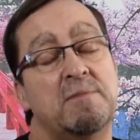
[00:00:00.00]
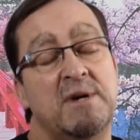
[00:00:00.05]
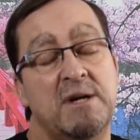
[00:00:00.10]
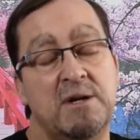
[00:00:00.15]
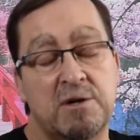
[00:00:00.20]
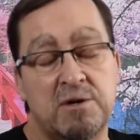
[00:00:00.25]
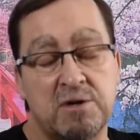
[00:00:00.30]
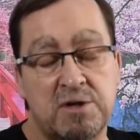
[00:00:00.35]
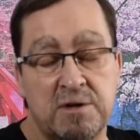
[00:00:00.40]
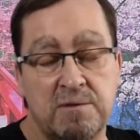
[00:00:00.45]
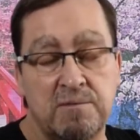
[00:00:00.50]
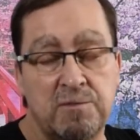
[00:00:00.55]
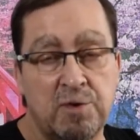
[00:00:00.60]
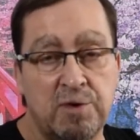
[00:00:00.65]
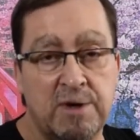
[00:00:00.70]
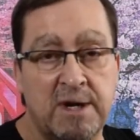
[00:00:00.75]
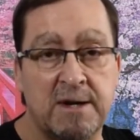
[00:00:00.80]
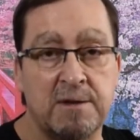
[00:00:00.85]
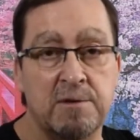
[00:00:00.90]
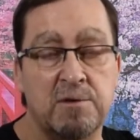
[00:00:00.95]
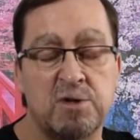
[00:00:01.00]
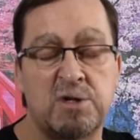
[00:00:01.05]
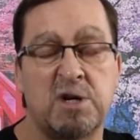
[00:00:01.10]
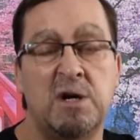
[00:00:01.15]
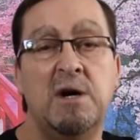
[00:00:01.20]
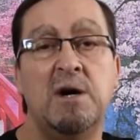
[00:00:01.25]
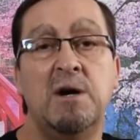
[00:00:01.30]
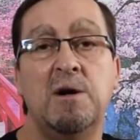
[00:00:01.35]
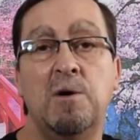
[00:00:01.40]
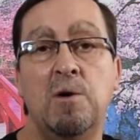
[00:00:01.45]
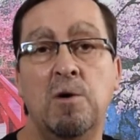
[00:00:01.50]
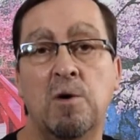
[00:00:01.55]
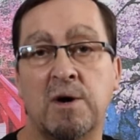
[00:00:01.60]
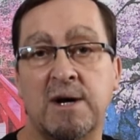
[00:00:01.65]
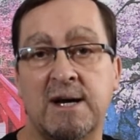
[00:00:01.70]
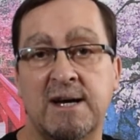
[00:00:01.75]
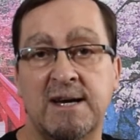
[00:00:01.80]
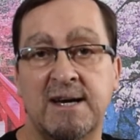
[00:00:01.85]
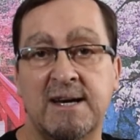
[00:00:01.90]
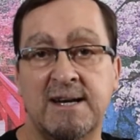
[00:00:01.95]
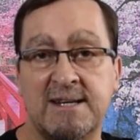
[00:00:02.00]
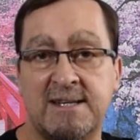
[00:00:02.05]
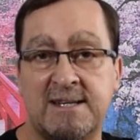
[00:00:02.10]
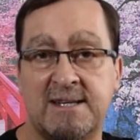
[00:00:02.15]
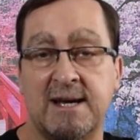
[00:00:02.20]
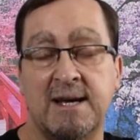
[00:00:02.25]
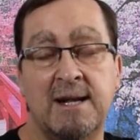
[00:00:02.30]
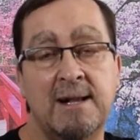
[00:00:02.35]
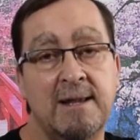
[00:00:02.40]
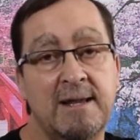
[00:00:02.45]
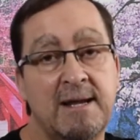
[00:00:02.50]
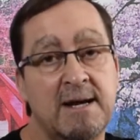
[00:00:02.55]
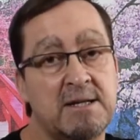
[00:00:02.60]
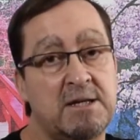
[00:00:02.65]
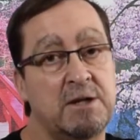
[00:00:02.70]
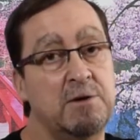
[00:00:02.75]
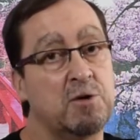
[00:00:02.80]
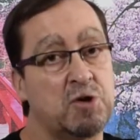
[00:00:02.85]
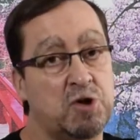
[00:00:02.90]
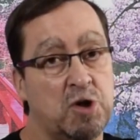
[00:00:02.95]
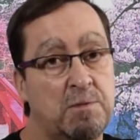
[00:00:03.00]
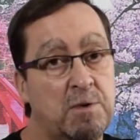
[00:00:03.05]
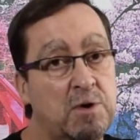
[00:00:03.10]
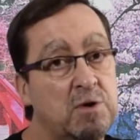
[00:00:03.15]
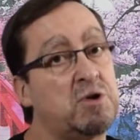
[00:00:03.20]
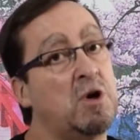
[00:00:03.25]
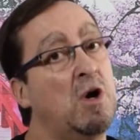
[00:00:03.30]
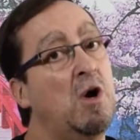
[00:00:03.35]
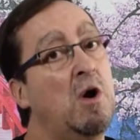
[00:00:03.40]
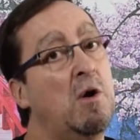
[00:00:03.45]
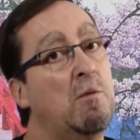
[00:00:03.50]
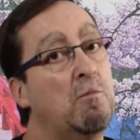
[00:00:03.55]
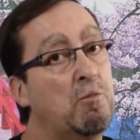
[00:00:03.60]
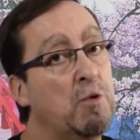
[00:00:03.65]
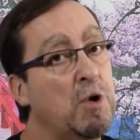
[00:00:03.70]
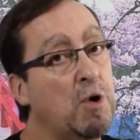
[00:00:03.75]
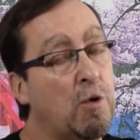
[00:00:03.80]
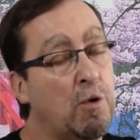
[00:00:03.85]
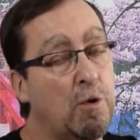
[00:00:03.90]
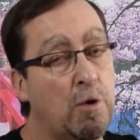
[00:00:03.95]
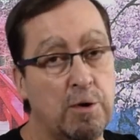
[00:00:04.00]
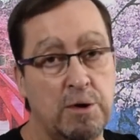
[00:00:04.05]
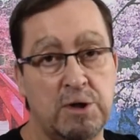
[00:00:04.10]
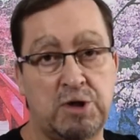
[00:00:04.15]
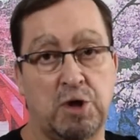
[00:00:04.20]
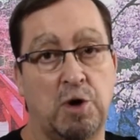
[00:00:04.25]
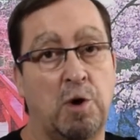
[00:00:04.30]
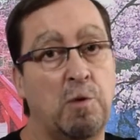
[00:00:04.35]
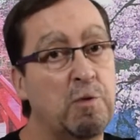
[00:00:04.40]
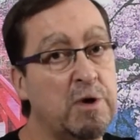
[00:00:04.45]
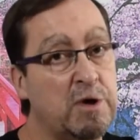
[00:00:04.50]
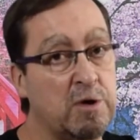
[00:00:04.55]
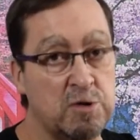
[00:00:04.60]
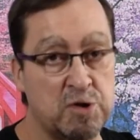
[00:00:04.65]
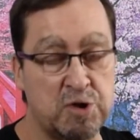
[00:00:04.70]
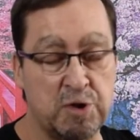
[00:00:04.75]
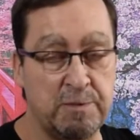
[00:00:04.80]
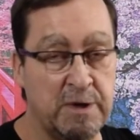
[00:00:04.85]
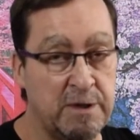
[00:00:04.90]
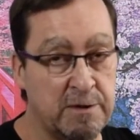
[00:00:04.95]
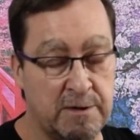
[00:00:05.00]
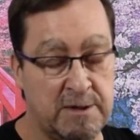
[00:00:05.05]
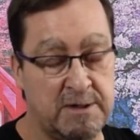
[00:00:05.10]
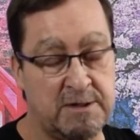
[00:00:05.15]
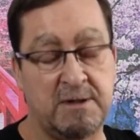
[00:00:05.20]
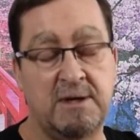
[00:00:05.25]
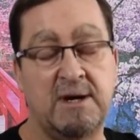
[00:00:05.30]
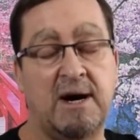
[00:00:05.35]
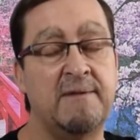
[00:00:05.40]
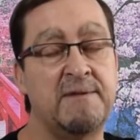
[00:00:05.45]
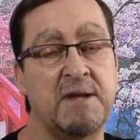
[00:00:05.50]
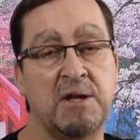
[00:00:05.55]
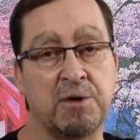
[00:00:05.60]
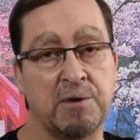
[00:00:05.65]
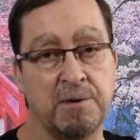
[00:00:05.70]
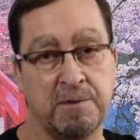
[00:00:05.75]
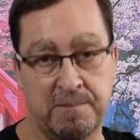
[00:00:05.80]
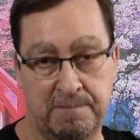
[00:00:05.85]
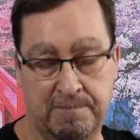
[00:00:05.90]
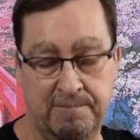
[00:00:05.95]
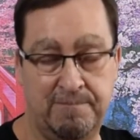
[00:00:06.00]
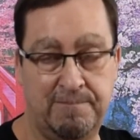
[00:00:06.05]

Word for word: menos durarnos lo que es el día si no somos muy jugones o muy consumidores, ante todo.